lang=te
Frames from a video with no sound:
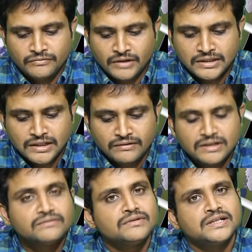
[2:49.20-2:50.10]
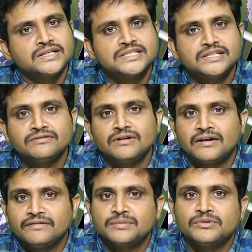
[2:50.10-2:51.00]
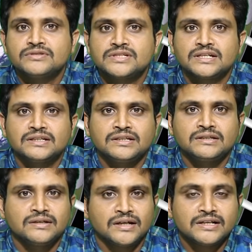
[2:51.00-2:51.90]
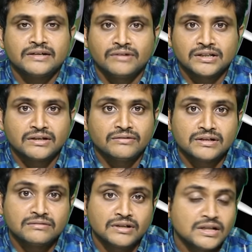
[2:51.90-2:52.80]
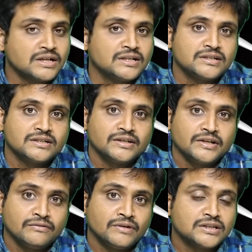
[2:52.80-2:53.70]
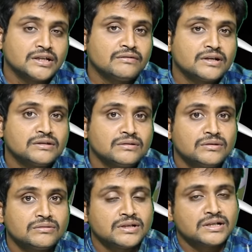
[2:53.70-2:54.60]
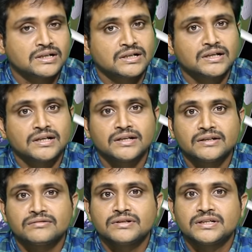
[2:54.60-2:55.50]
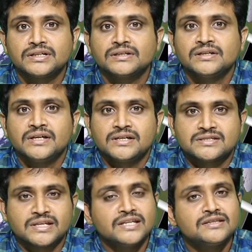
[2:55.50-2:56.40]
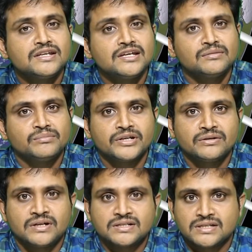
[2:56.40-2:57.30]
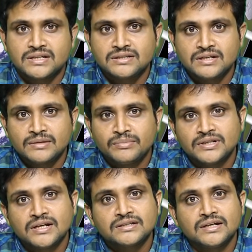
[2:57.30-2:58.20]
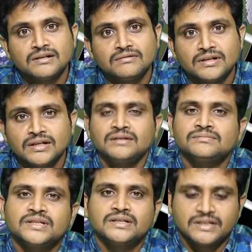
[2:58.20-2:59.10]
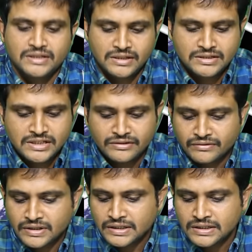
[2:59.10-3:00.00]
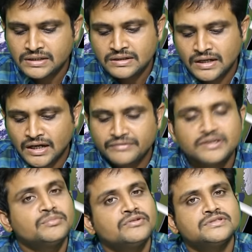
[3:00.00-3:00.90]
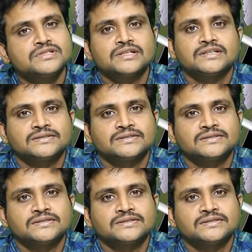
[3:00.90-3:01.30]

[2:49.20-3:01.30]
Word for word: వాతావరణం వల్లే జీవం ఆవిర్భావం జరిగింది అంటే వాతావరణం వల్ల కాదండి వాతావరణంలో ఉన్న రకరకాలైనటువంటి సేంద్రియ మరియు అసేంద్రియ పదార్థాల వల్ల ఈ జీవం అనేది ఆవిర్భావం జరిగింది